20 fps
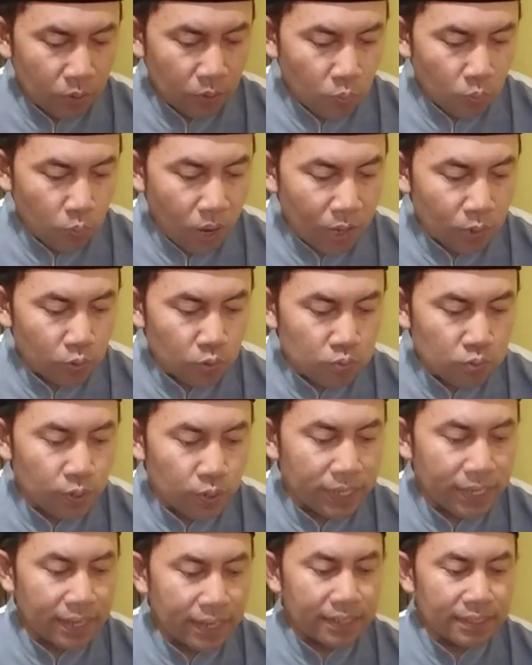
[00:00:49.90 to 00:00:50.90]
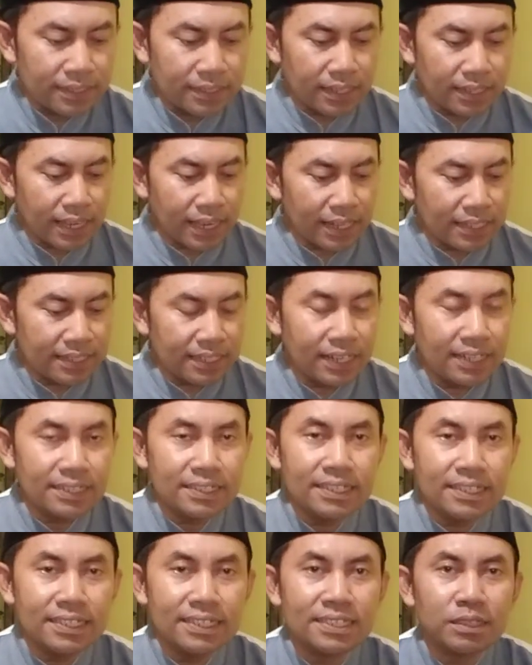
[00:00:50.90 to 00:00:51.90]
Waruwo ya yang ada
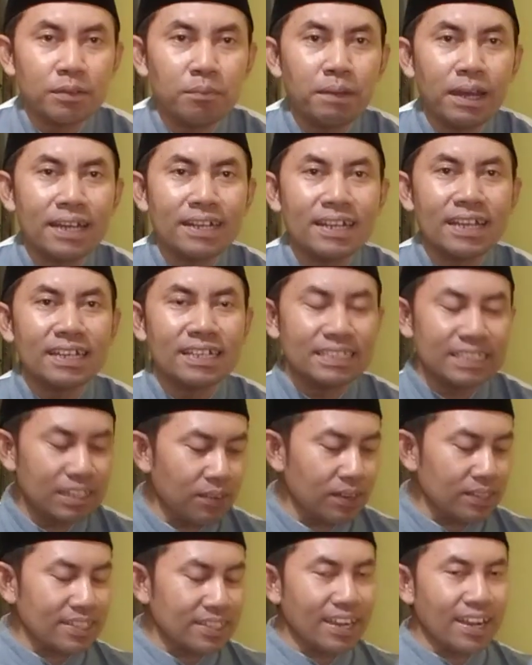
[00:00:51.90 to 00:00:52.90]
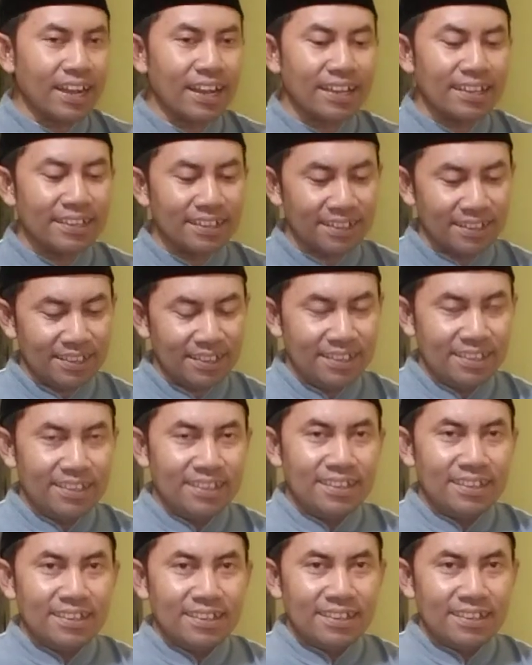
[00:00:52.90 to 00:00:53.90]
di Semarang Jawa Tengah ya
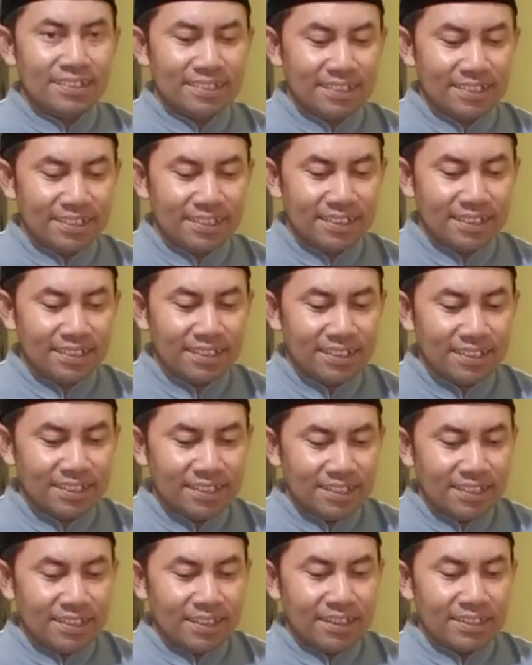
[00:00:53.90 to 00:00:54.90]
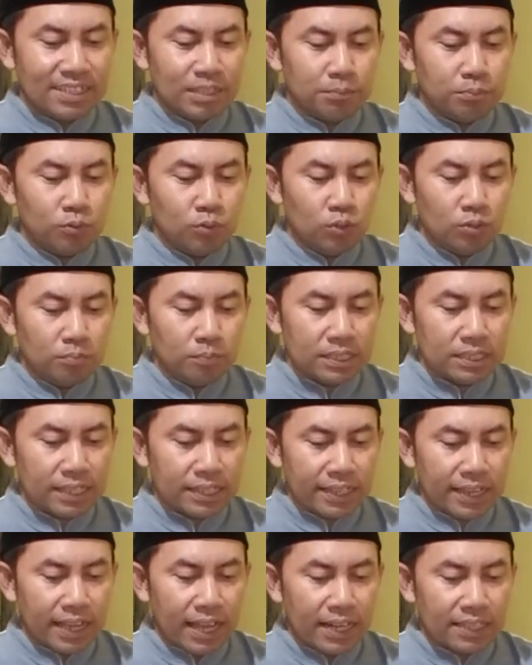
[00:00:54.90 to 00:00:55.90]
nah Adapun Mas
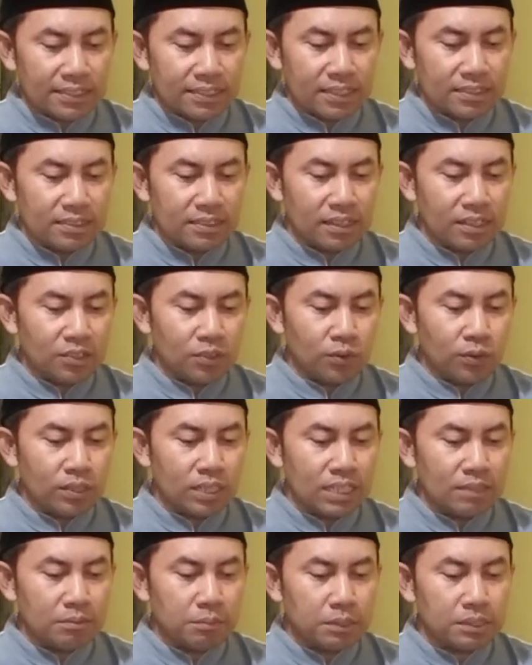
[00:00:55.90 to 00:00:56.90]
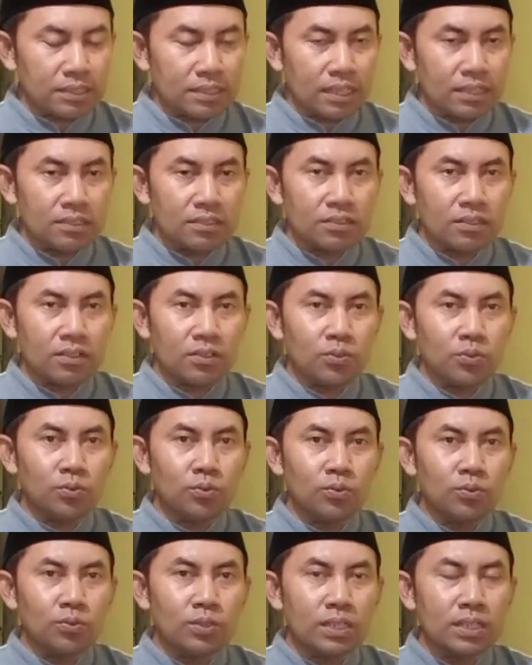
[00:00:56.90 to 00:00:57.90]
Alexandrico ini memesan
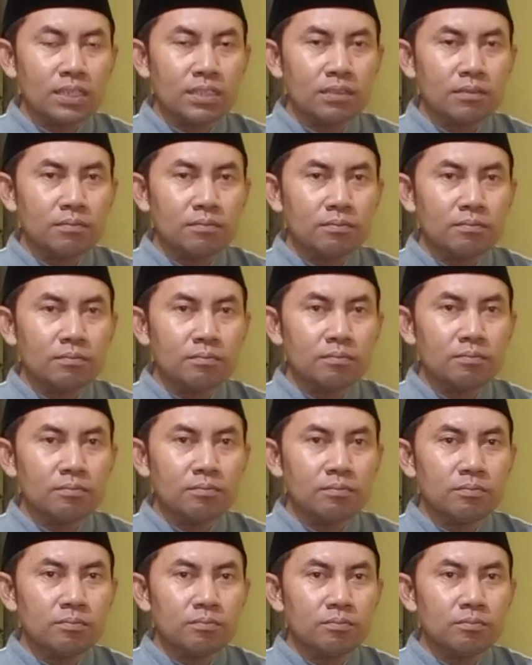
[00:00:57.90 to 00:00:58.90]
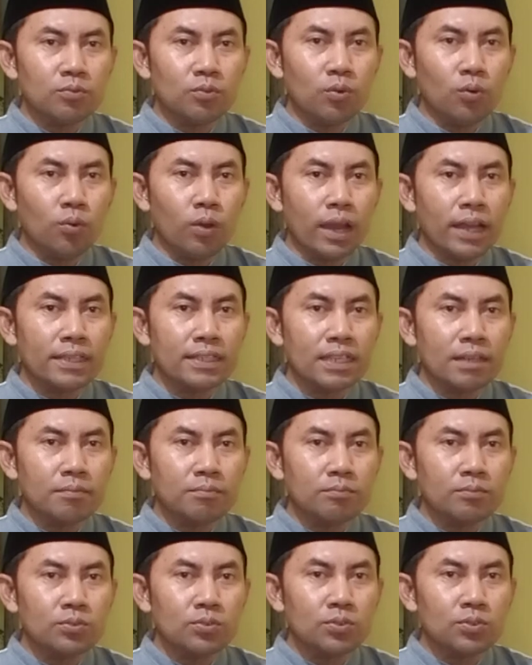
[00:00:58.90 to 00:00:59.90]
celurit bulu
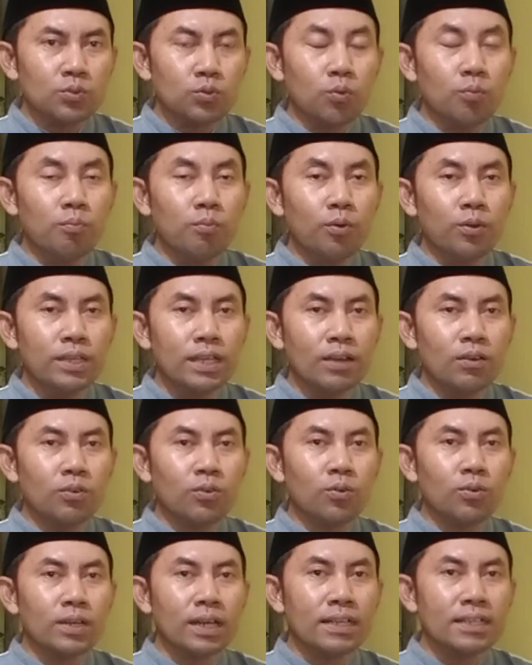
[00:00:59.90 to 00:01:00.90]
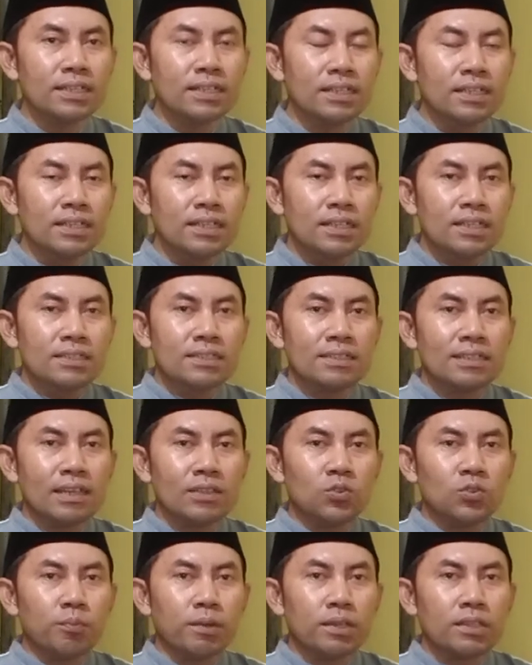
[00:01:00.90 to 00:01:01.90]
ayam jumbo ya ukuran
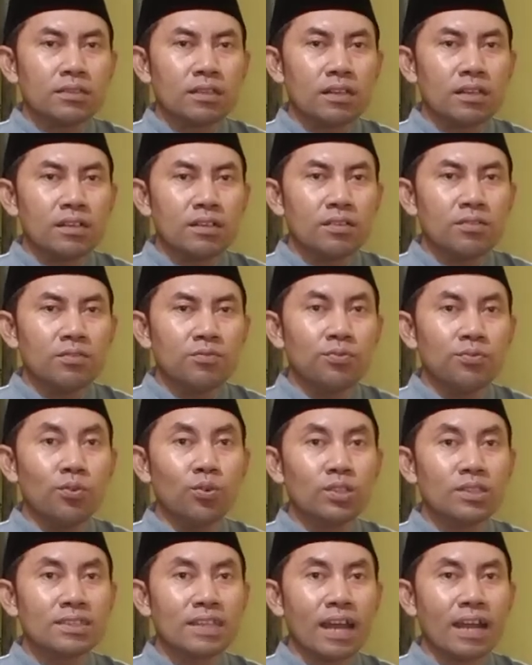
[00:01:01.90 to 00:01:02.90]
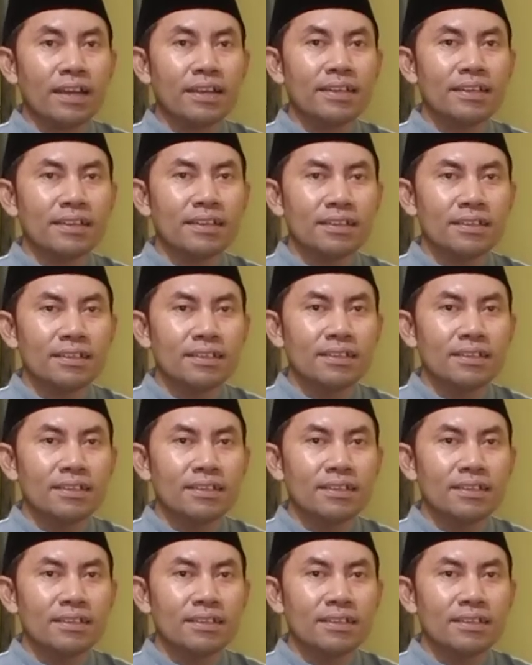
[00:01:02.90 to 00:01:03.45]
1 meter full tang ya